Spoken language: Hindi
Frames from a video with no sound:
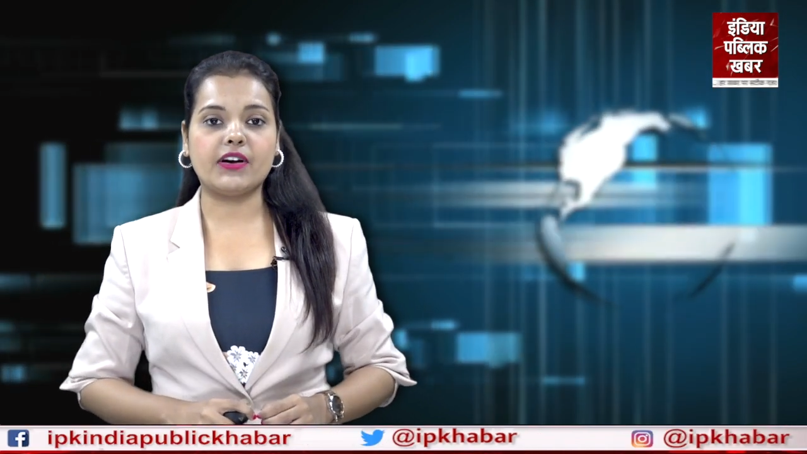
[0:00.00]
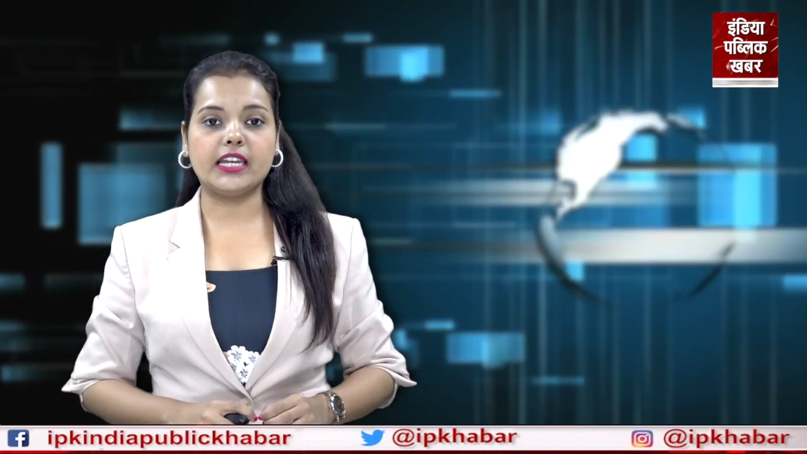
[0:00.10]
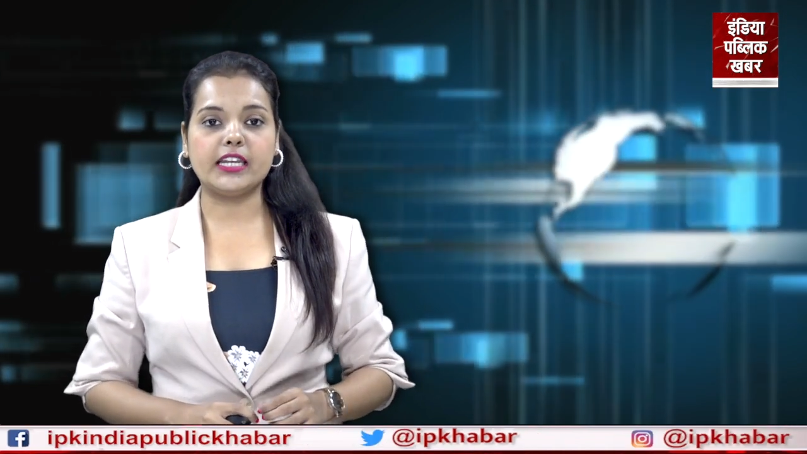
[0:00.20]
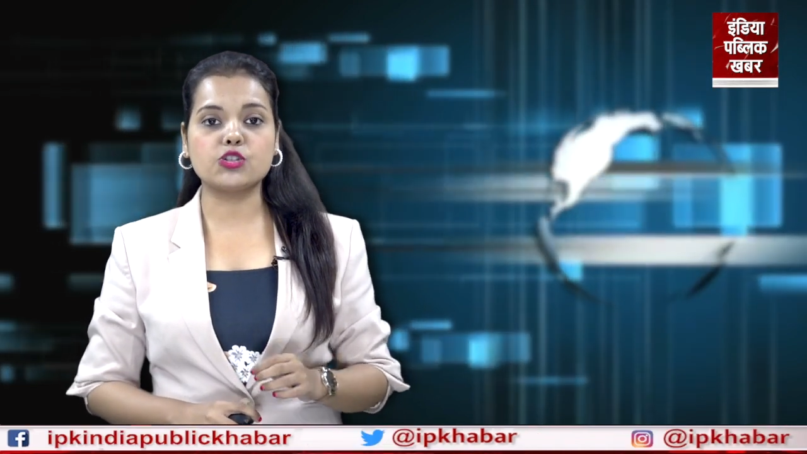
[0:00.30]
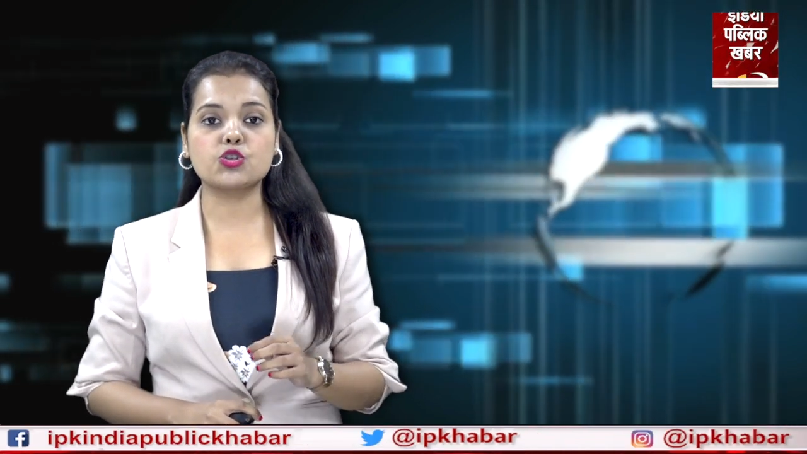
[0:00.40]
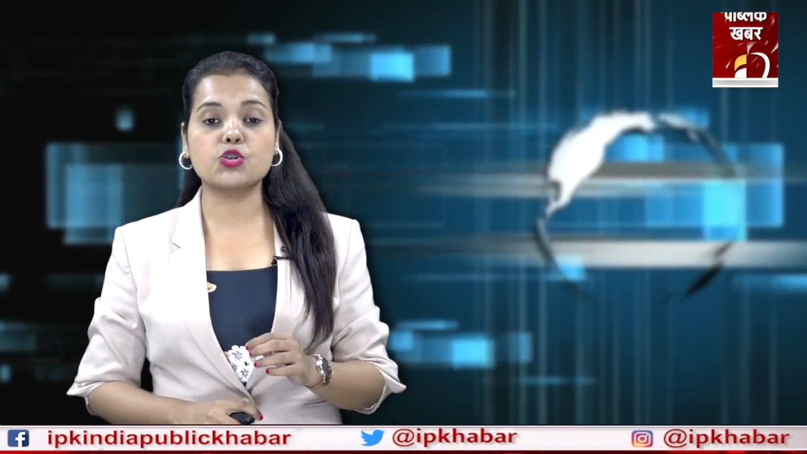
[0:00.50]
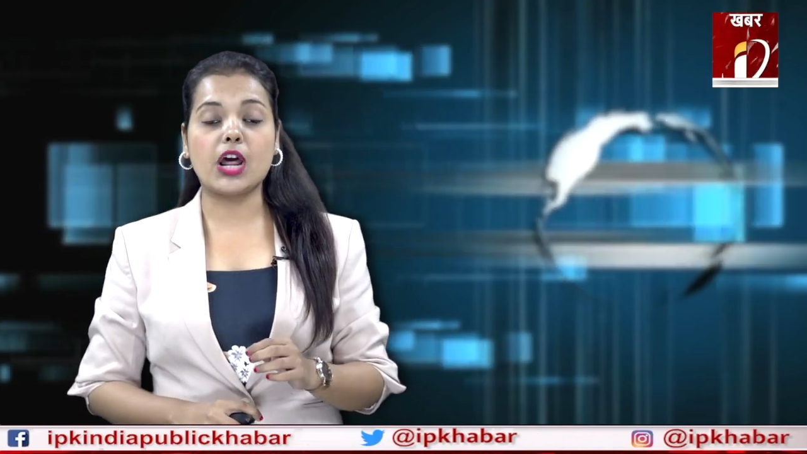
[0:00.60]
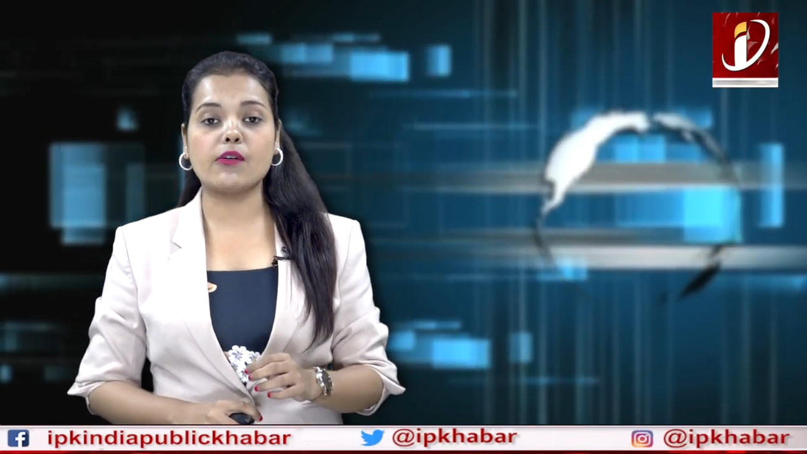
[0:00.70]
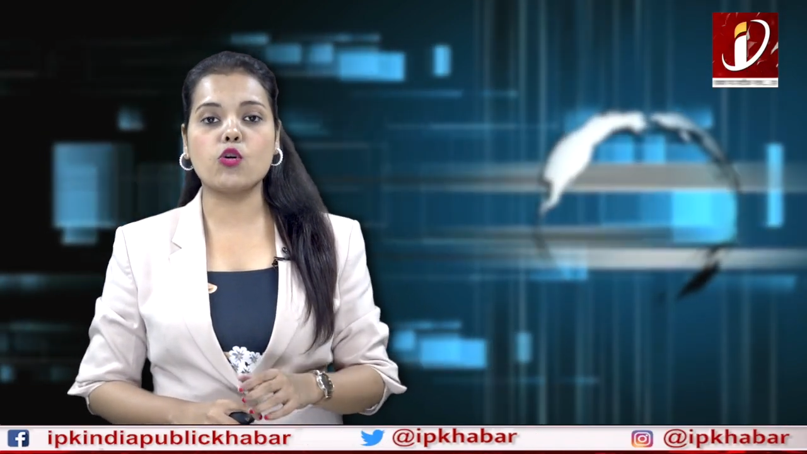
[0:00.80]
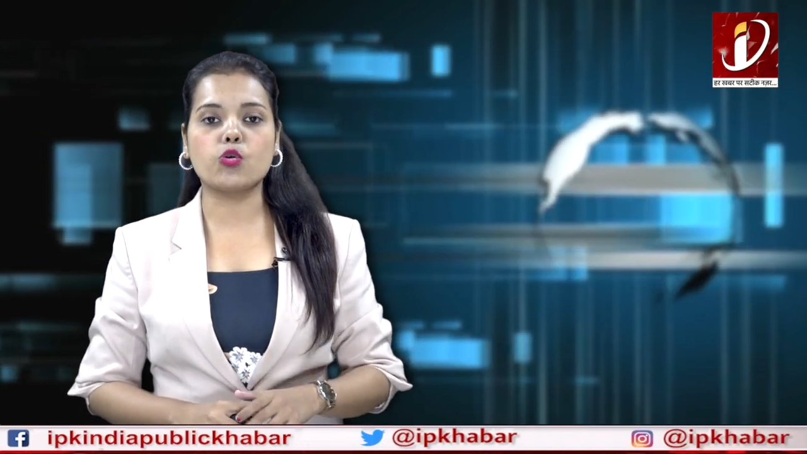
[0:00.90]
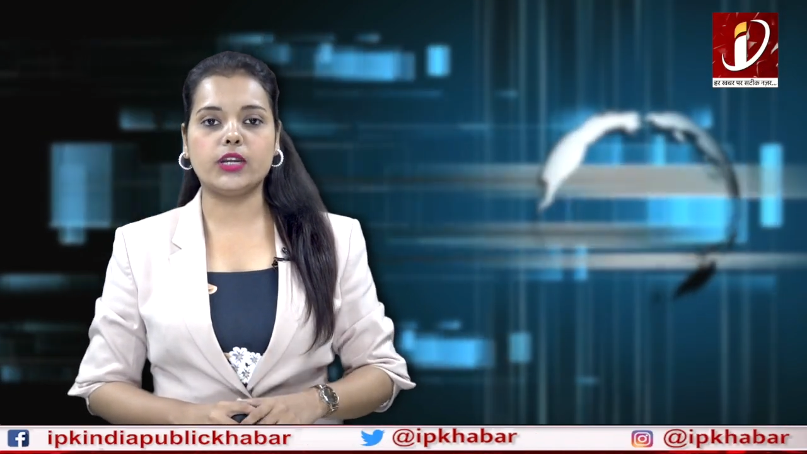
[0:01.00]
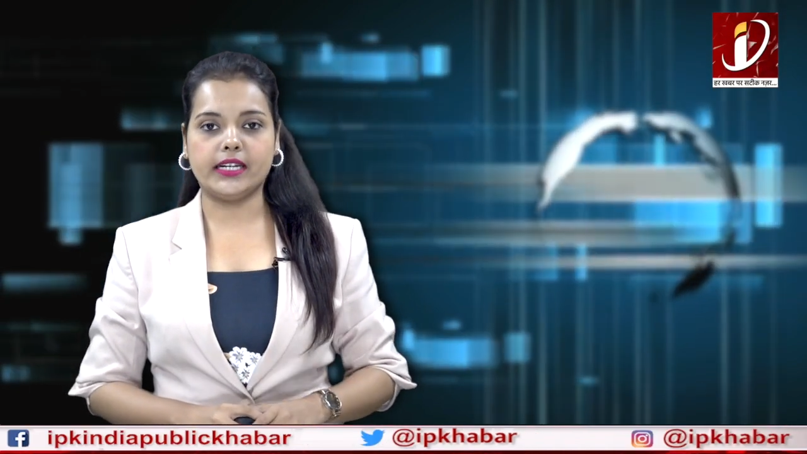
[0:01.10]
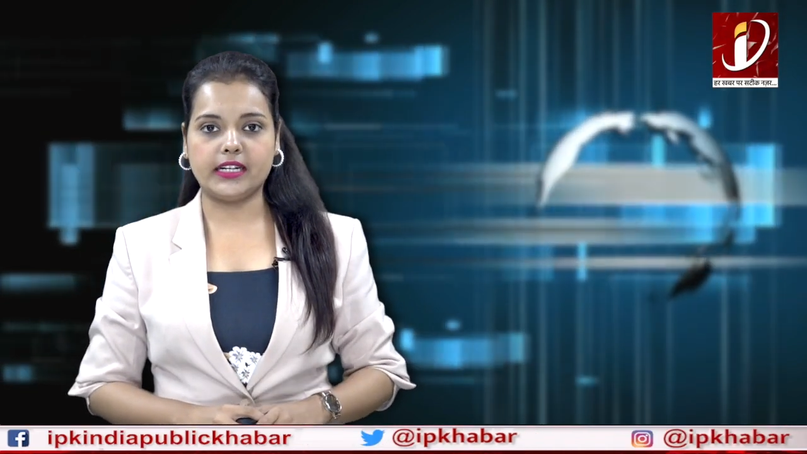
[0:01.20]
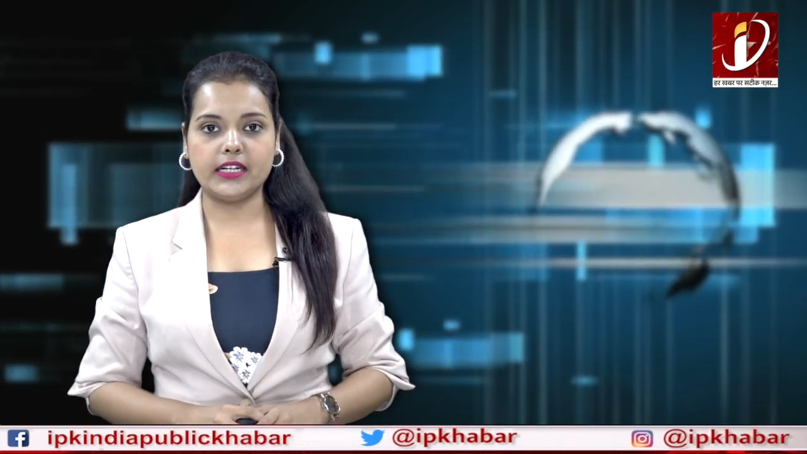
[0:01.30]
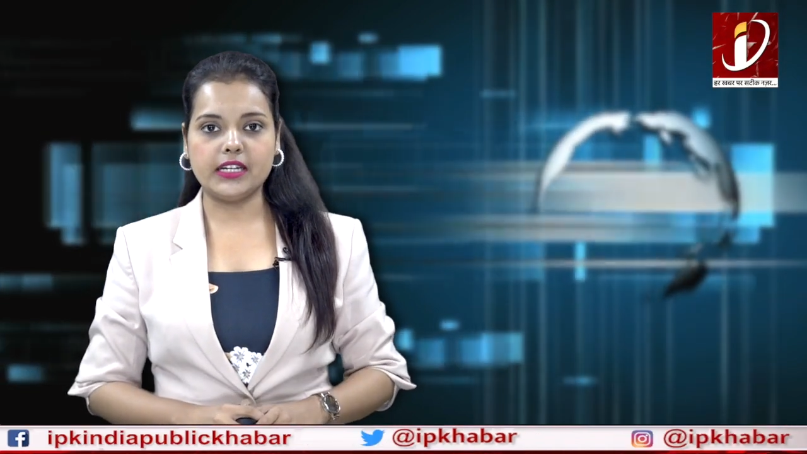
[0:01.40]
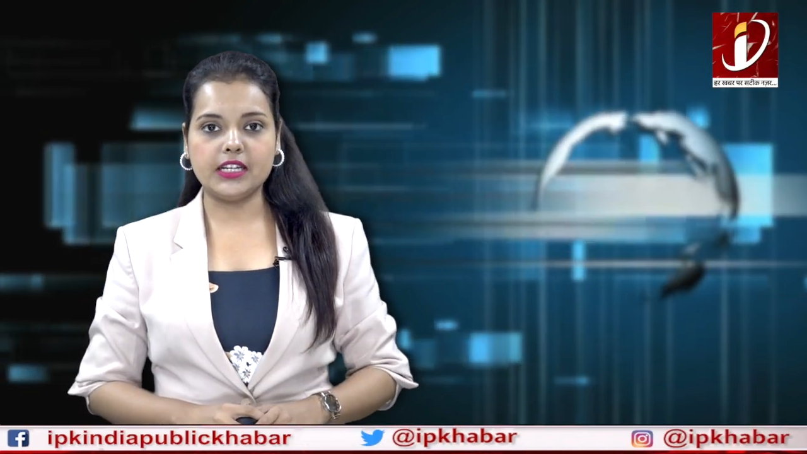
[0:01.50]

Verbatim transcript: वाले चुनावों को लेकर